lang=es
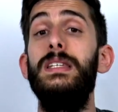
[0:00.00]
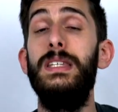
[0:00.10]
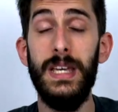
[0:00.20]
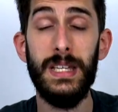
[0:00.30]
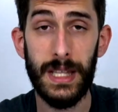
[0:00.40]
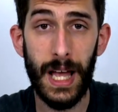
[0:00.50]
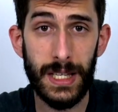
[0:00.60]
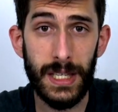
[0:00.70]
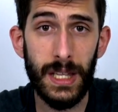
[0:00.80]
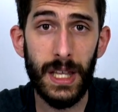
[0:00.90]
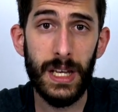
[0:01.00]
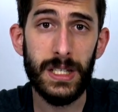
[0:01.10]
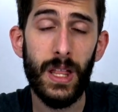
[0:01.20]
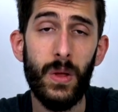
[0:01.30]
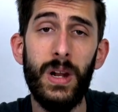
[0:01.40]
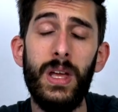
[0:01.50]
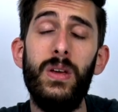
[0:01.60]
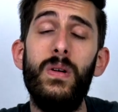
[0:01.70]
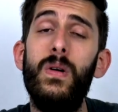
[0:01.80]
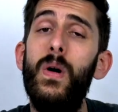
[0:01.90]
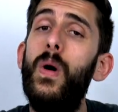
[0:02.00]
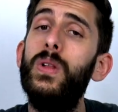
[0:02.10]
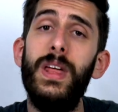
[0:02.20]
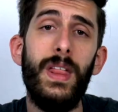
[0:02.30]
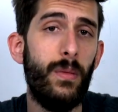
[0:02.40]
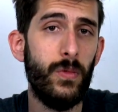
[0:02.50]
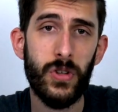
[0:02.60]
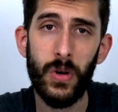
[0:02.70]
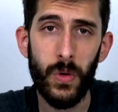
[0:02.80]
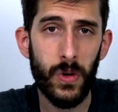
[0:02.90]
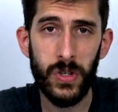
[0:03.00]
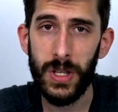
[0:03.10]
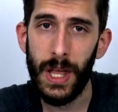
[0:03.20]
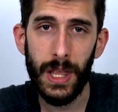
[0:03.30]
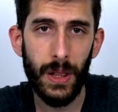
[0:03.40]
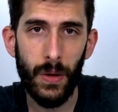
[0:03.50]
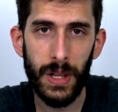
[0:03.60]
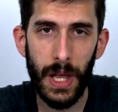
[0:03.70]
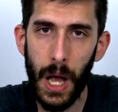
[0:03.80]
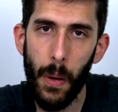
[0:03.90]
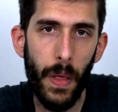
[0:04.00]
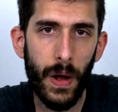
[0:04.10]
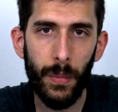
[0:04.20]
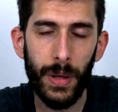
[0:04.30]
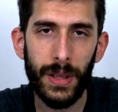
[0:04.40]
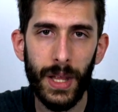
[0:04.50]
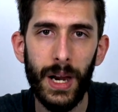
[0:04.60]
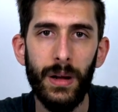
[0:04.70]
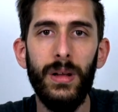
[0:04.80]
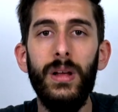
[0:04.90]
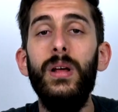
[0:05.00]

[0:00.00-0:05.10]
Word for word: Si estás interesado en ello o te da mucha curiosidad lo que te acabo de comentar,